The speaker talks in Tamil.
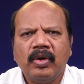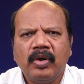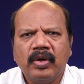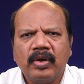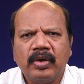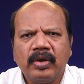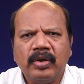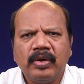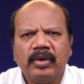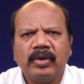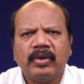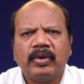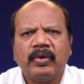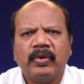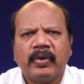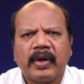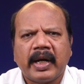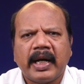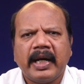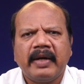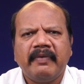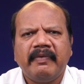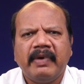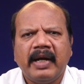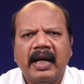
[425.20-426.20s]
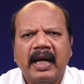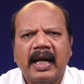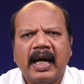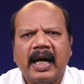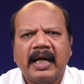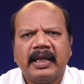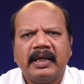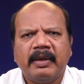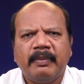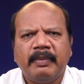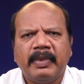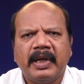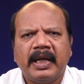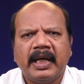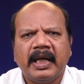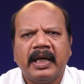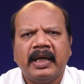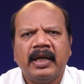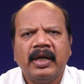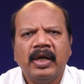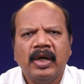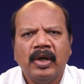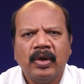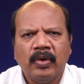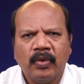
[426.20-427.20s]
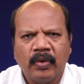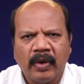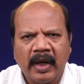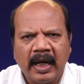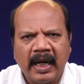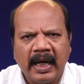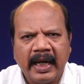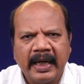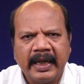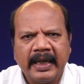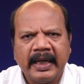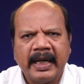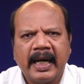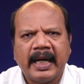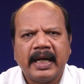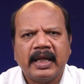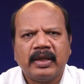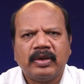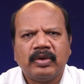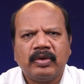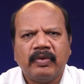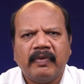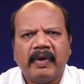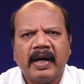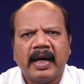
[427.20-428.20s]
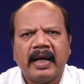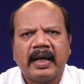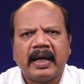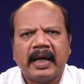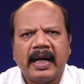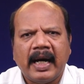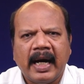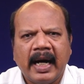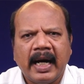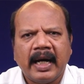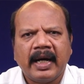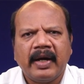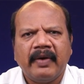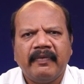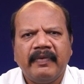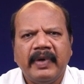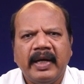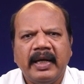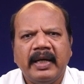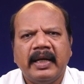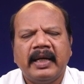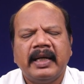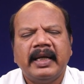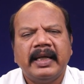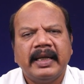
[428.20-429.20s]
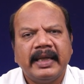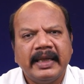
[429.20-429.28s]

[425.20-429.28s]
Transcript: ஒரு குறைவில்லாதபடி உங்களை நடத்துவார் ஆகவே